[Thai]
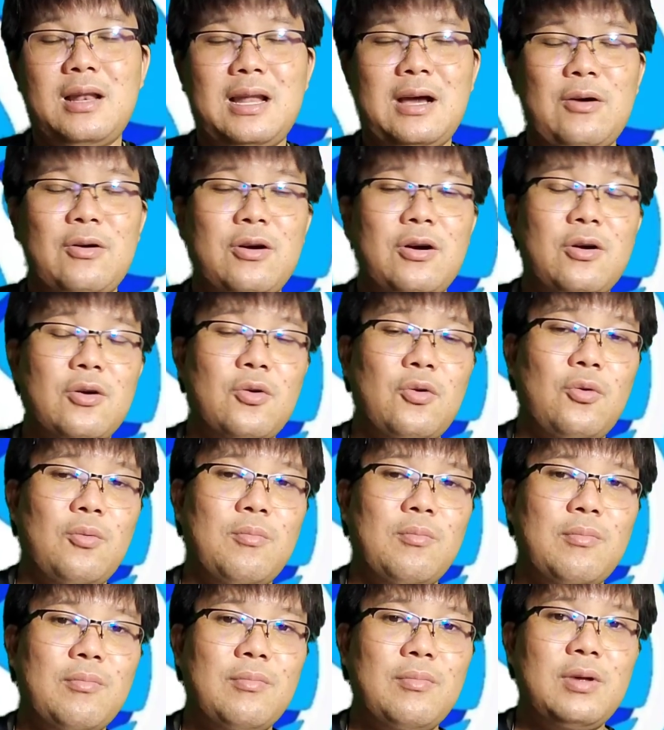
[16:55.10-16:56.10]
แล้วก็กลุ่ม
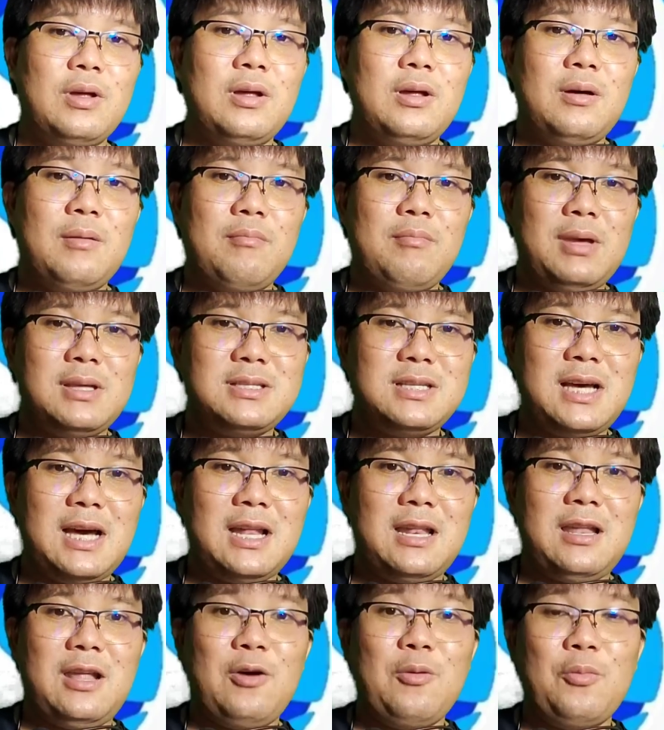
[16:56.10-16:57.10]

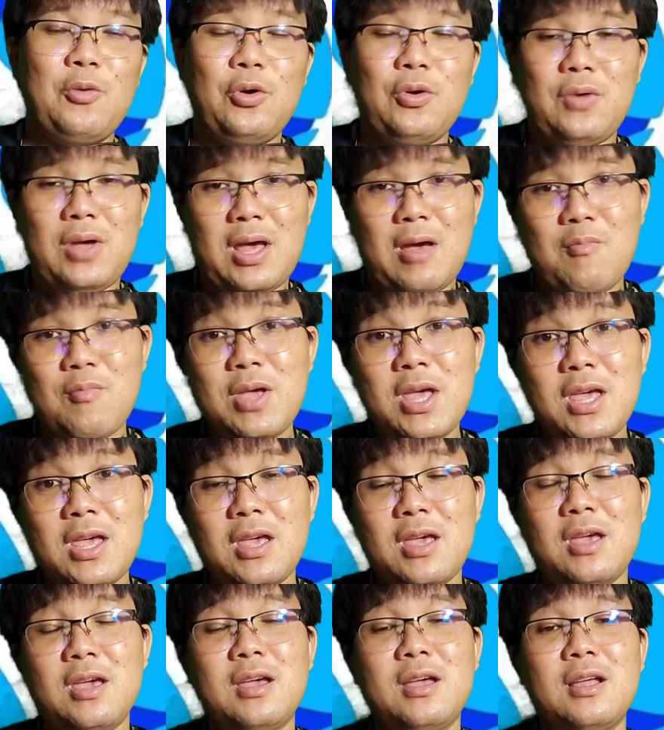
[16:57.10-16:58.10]
Mission New Moon Vip
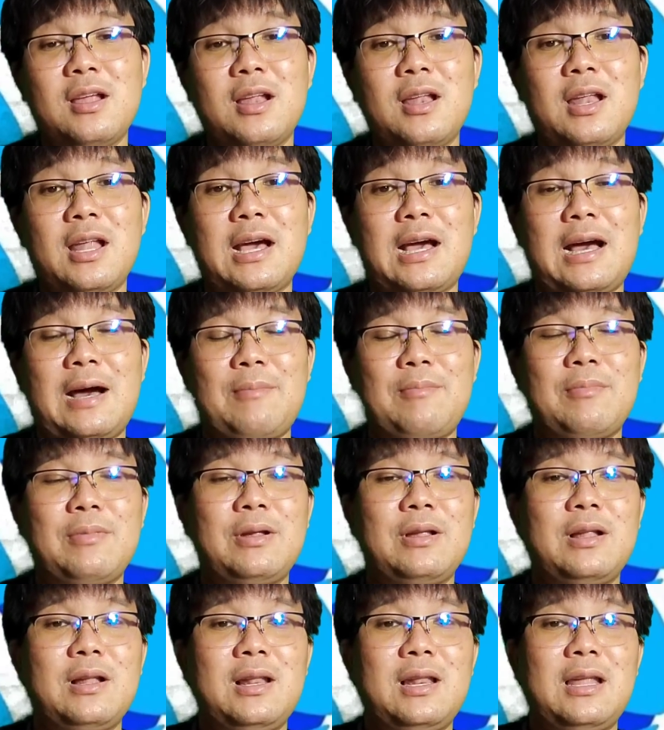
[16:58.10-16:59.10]
นะครับ
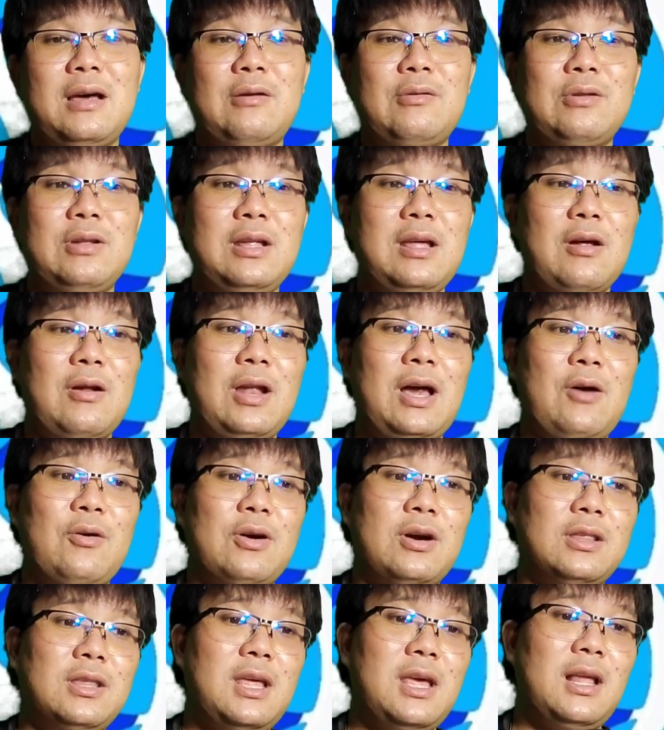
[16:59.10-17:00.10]
แล้วเดี๋ยวเรา
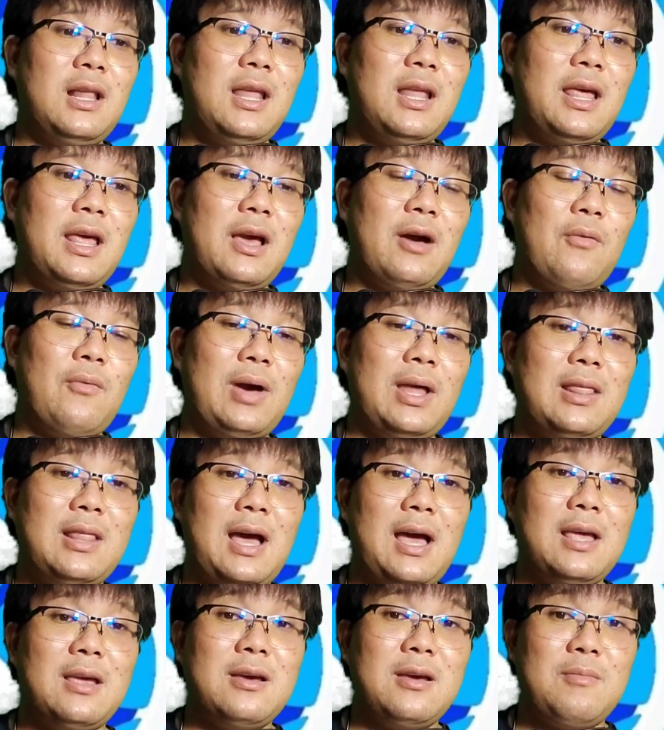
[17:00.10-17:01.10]
ก็ทิ้งลิงก์เอาไว้
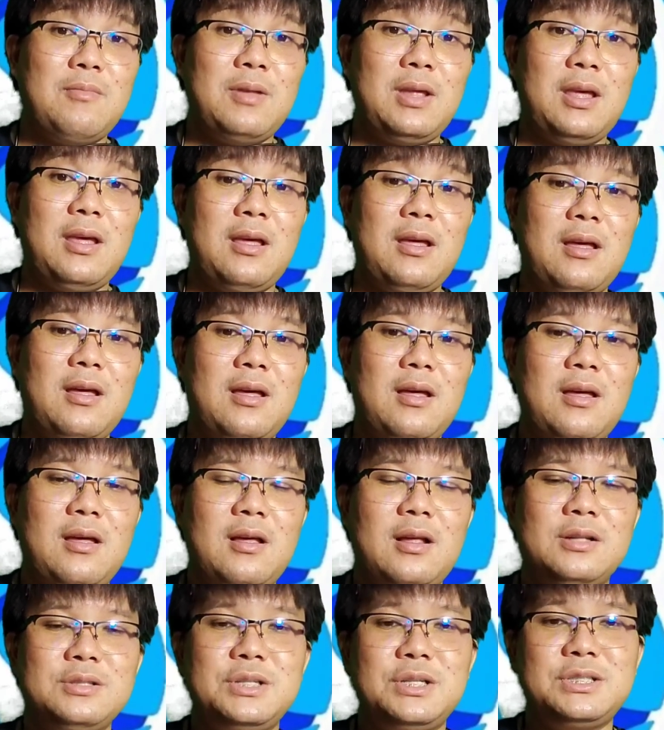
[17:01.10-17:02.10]
ใต้คลิปนี้
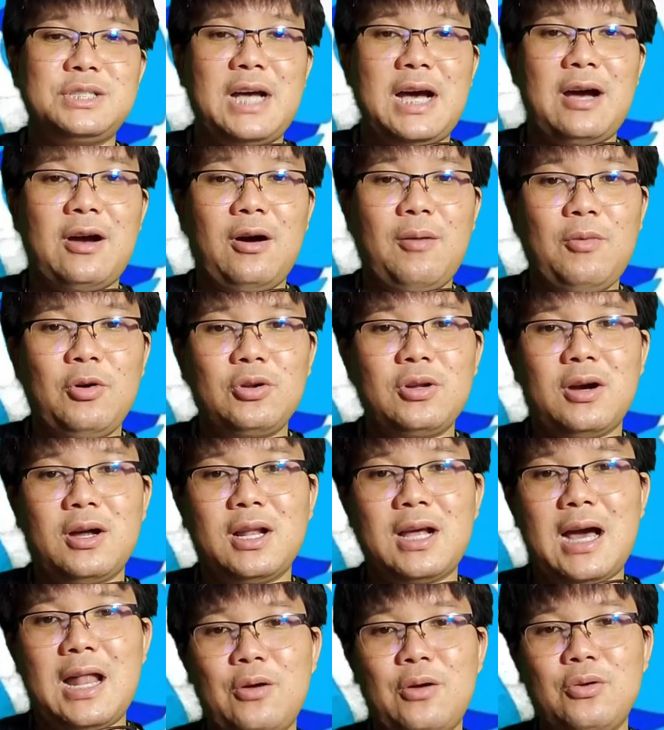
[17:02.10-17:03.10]
ศึกษาข้อมูลก่อ
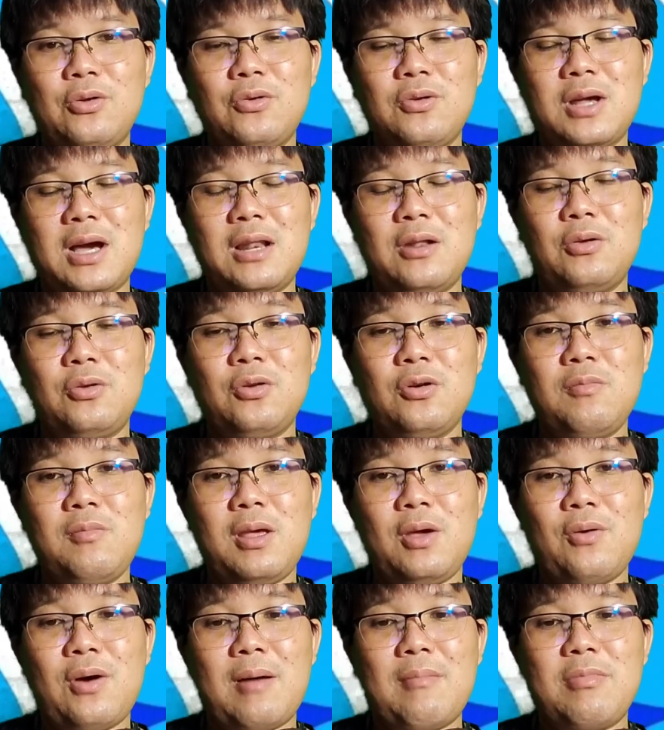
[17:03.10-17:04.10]
รลงทุนการลงทุน
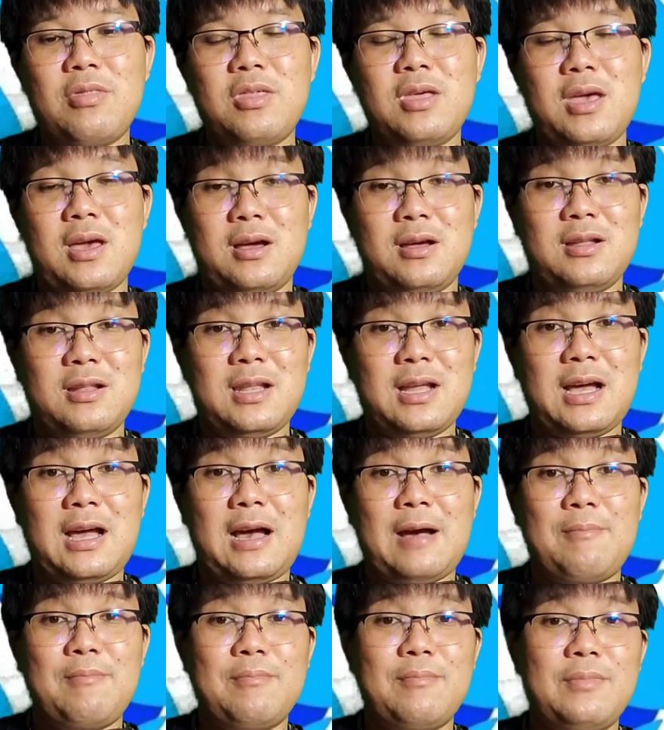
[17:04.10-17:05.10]
มีความเสี่ยงนะ
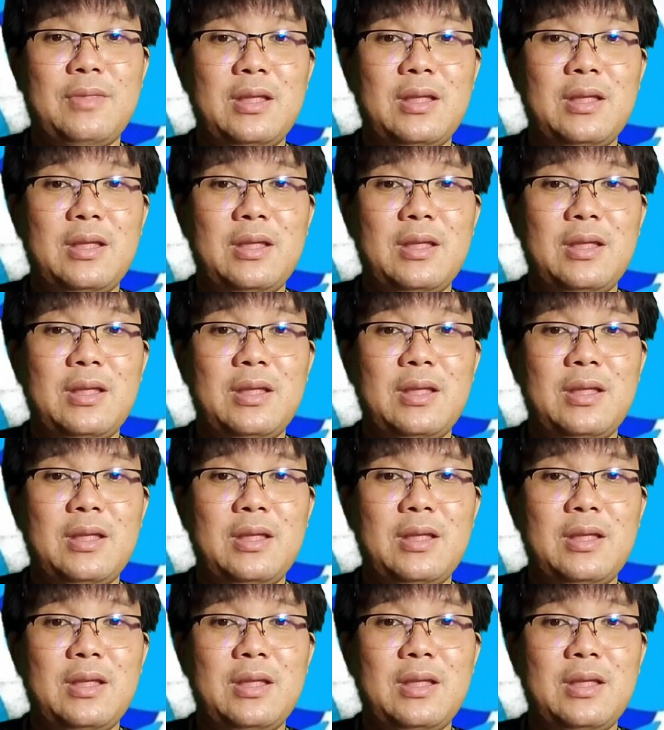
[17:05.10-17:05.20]
ครับ